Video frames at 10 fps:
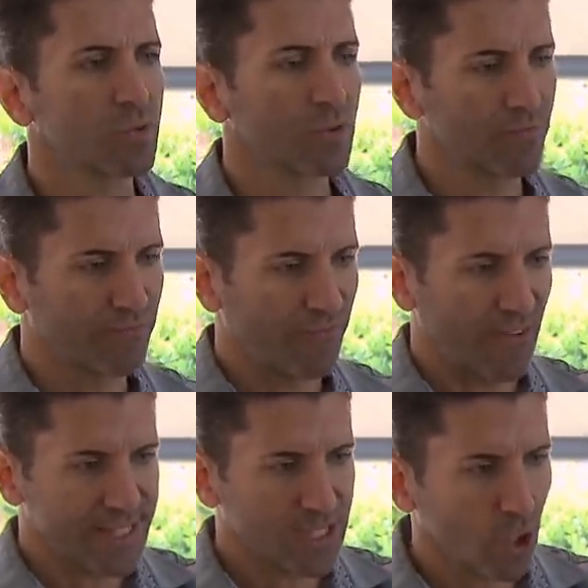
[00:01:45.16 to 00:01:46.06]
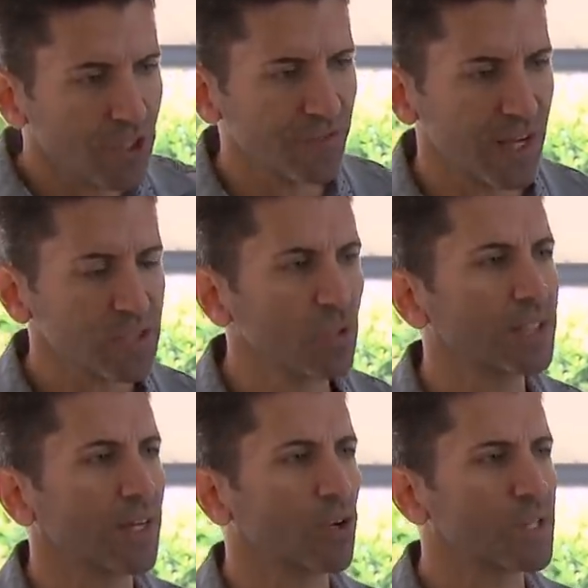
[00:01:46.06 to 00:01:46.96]
zu weiß Gott was
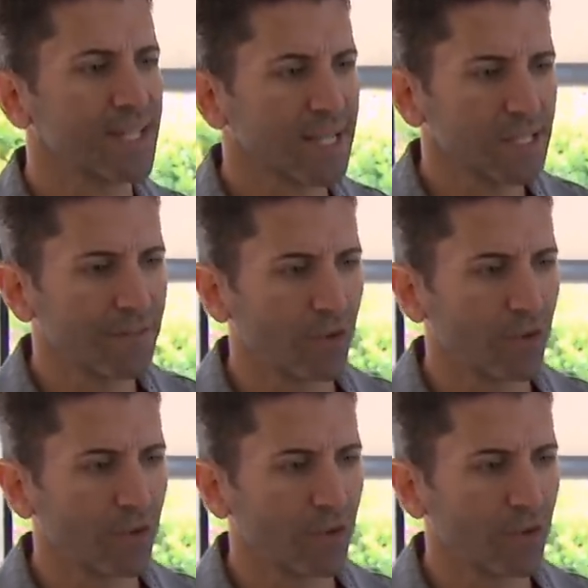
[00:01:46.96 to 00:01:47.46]
und dann noch sexy